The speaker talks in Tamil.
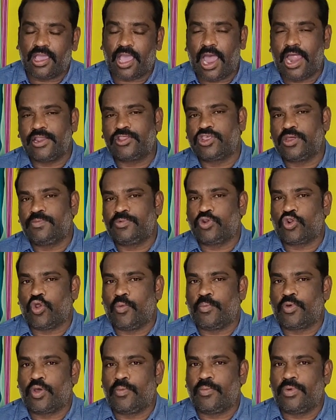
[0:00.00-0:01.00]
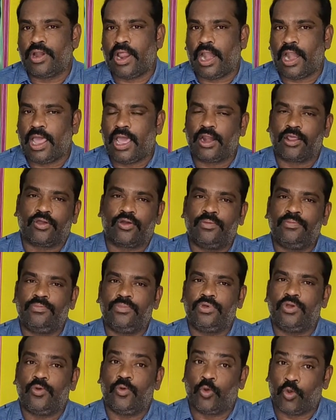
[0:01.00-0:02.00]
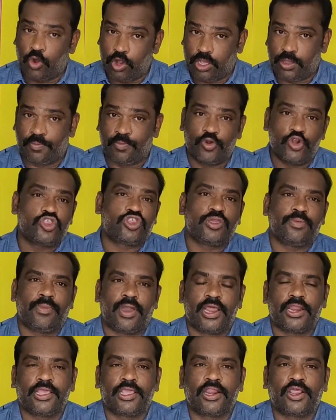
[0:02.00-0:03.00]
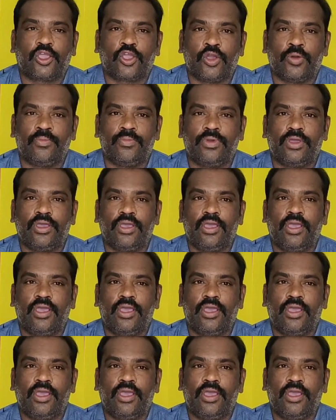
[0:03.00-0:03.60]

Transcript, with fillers: கான்செப்ட் ரொம்ப ரொம்ப நல்லா இருக்கும் உங்களுக்கு பிடிச்ச மாதிரி இருக்கும்